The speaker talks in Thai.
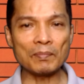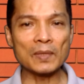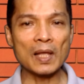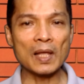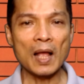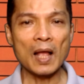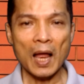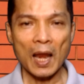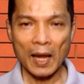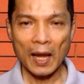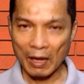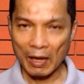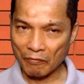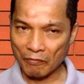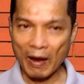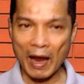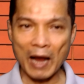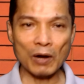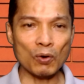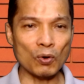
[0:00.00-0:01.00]
และฝากกด
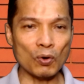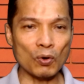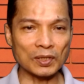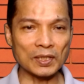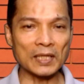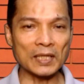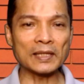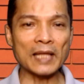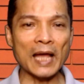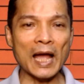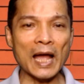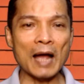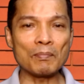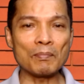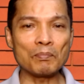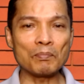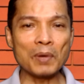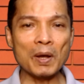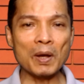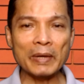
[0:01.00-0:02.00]
ติดตามเพื่อเป็น
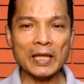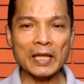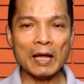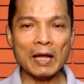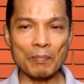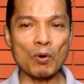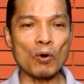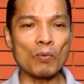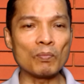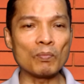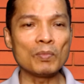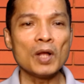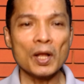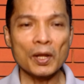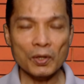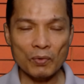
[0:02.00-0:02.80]
กำลังใจด้วยครับ